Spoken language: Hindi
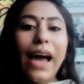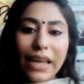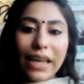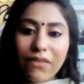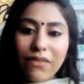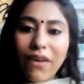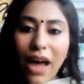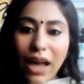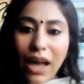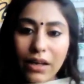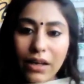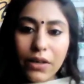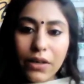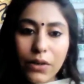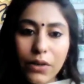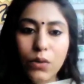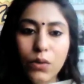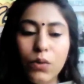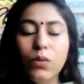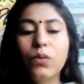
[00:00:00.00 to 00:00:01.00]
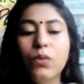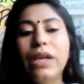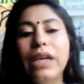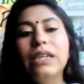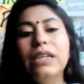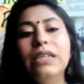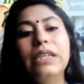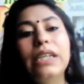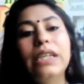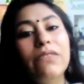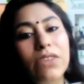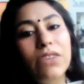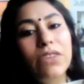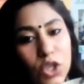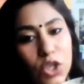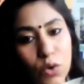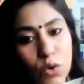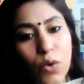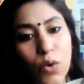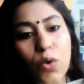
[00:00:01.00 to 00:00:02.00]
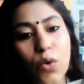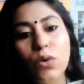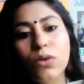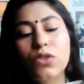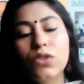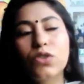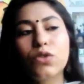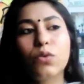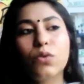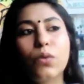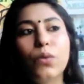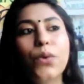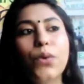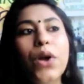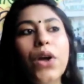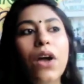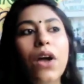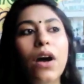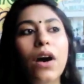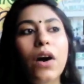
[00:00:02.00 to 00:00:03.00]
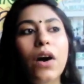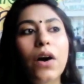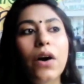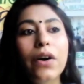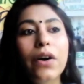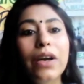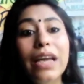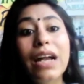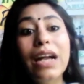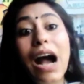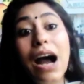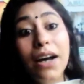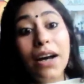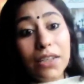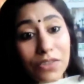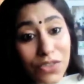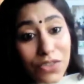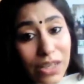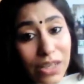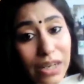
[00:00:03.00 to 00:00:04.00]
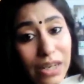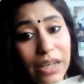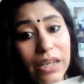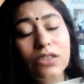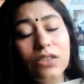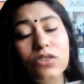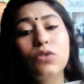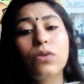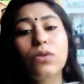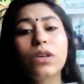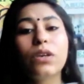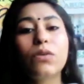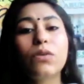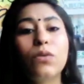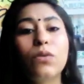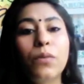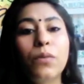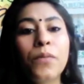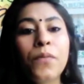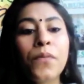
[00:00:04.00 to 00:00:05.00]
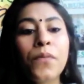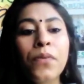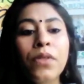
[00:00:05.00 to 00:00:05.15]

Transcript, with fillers: एक लाइव एंकर हूँ एक टीवी शो होस्ट हूँ एक आरजे रह रही हूँ